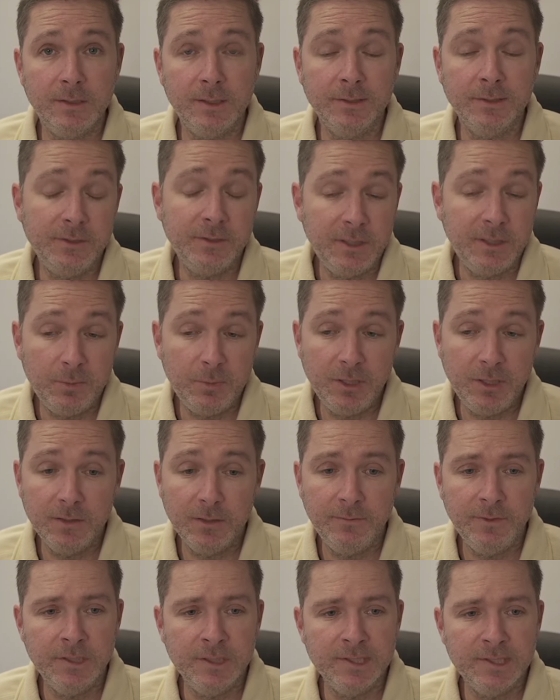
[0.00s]
Also ich tippe hier,
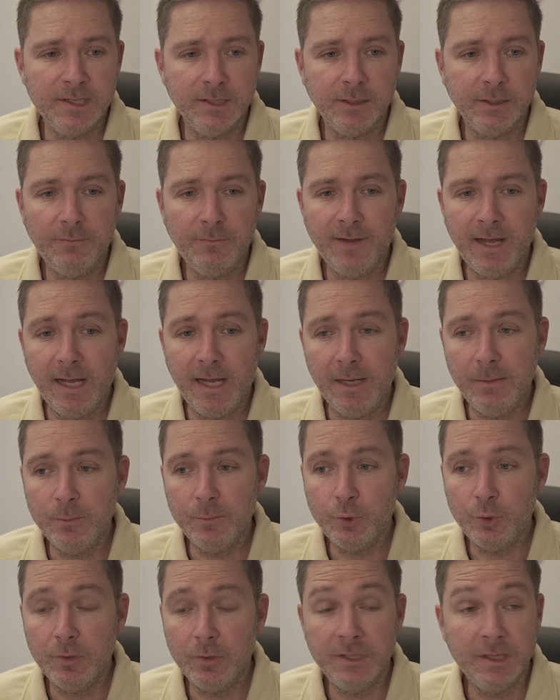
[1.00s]
wie gesagt, auf
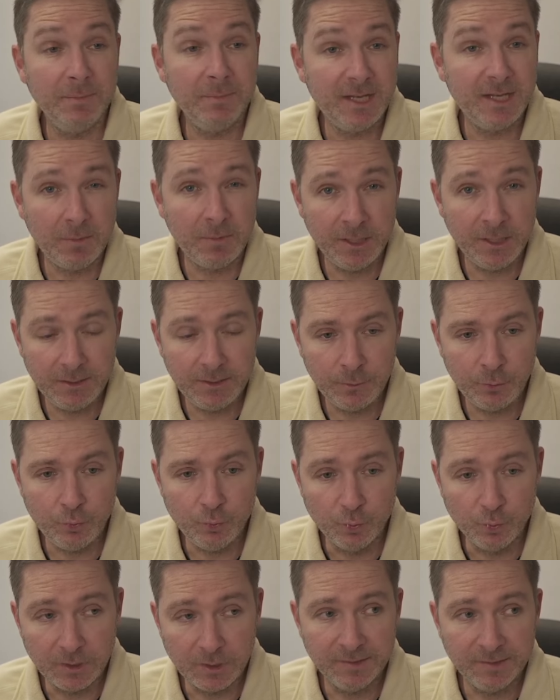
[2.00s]
Heimtücke. Damit aber nicht
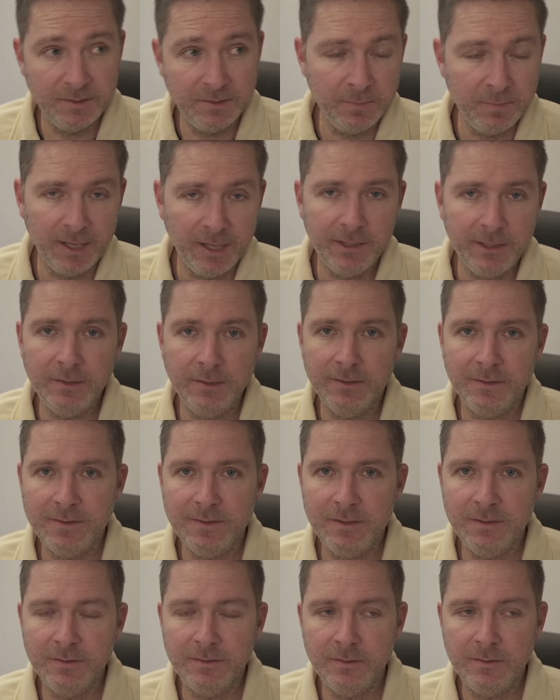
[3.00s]
genug, dass die beiden jetzt
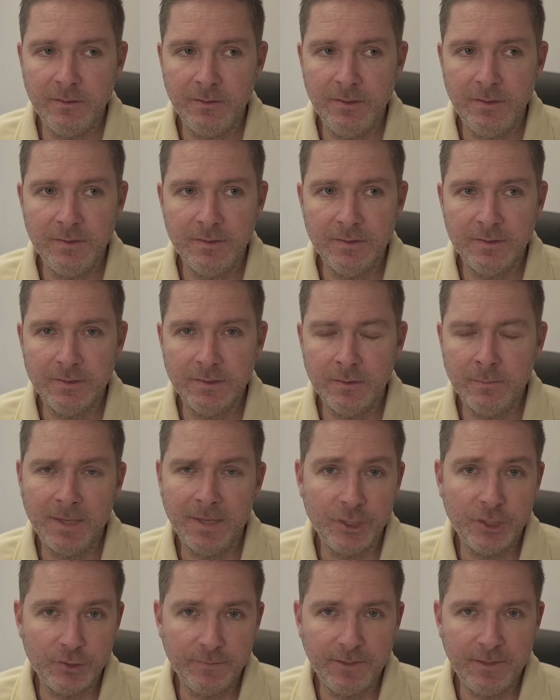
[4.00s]
diesen, dieses
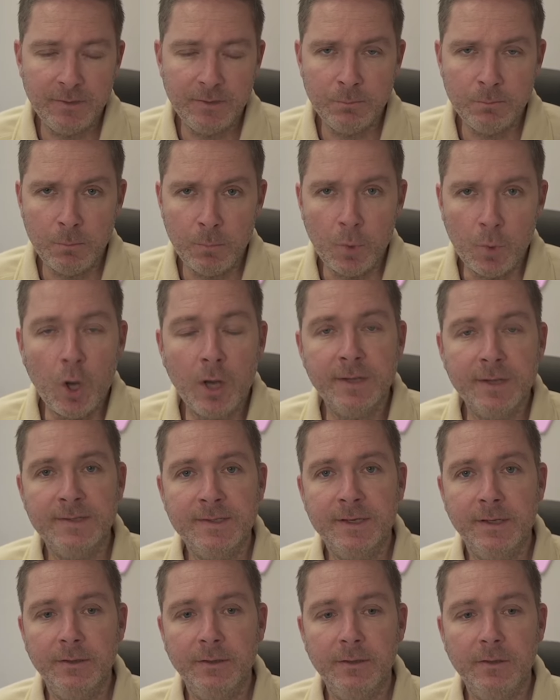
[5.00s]
gemeinschaftlichen
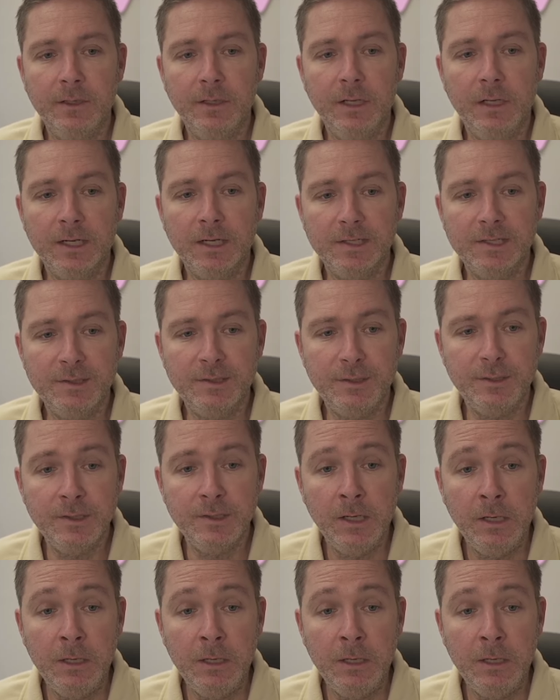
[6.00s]
Mordes angeklagt sind,